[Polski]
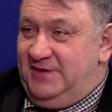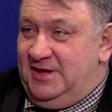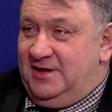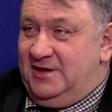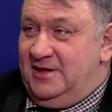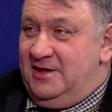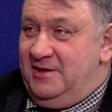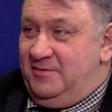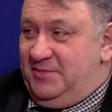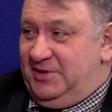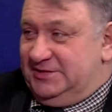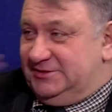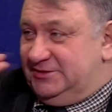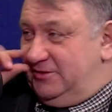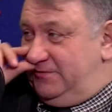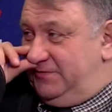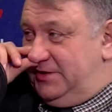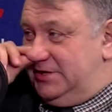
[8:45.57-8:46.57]
Nie,
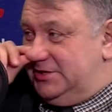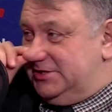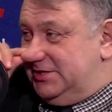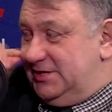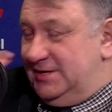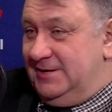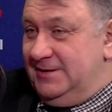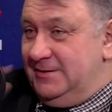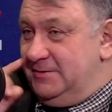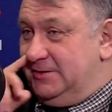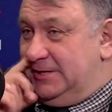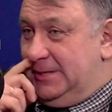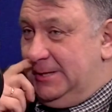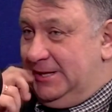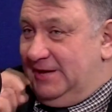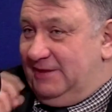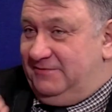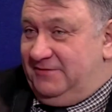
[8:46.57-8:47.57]
Piastowie jeszcze
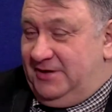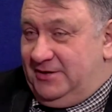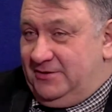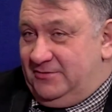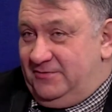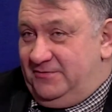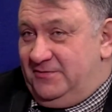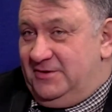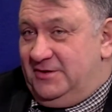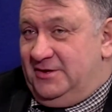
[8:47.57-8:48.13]
kilka wieków